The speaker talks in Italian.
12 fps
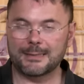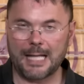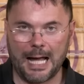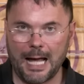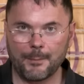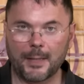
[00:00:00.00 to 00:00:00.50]

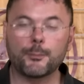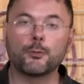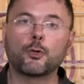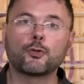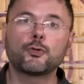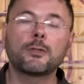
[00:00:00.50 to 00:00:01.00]
zama
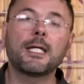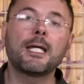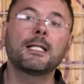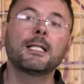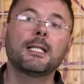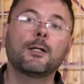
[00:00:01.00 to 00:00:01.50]
piuttosto
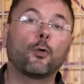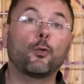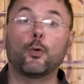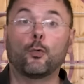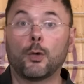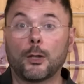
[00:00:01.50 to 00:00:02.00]
che, o,
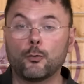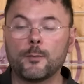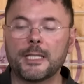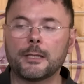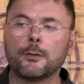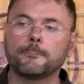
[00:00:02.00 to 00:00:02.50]
o
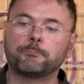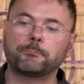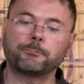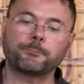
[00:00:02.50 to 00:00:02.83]
l'alluminio,